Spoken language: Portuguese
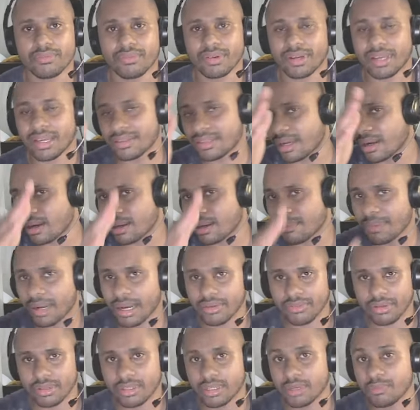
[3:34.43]
vai estar uma
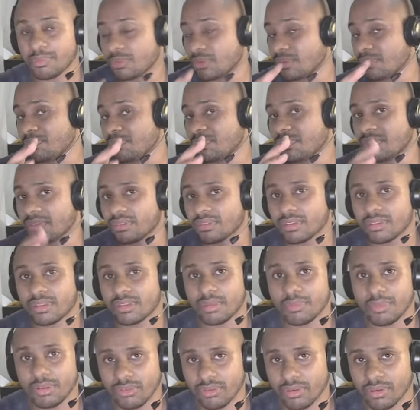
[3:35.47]
baixa e a gente precisa
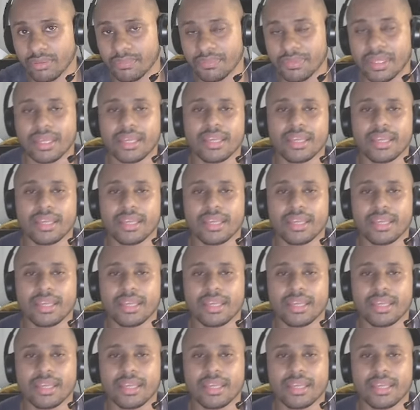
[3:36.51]
demitir.